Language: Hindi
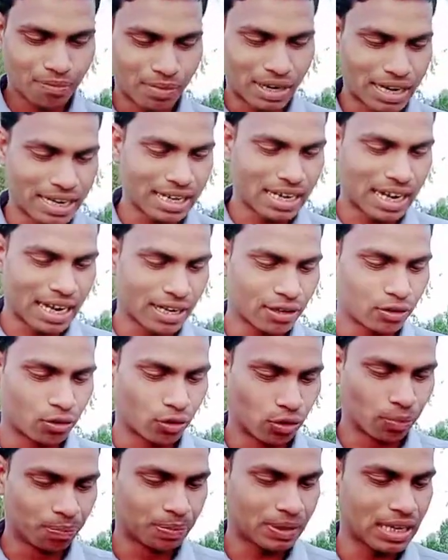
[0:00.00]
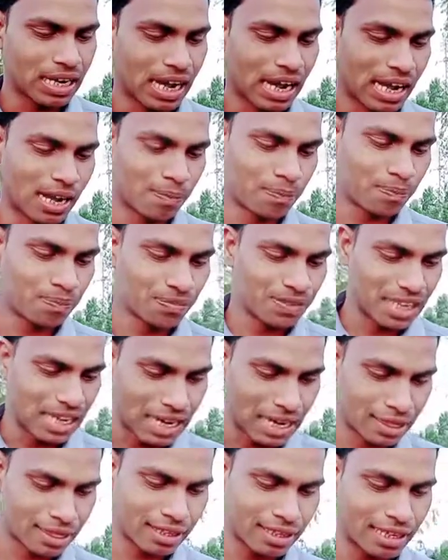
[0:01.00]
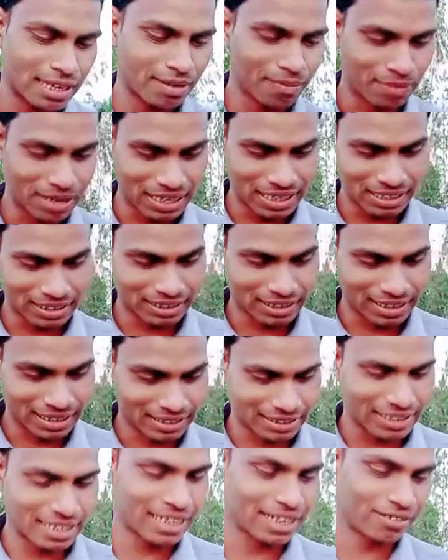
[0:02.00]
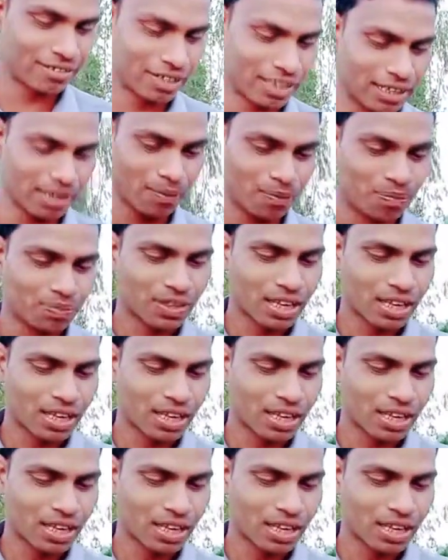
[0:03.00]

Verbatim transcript: भाई आई होप कि आप ऐसे ही मेहनत करते रहोगे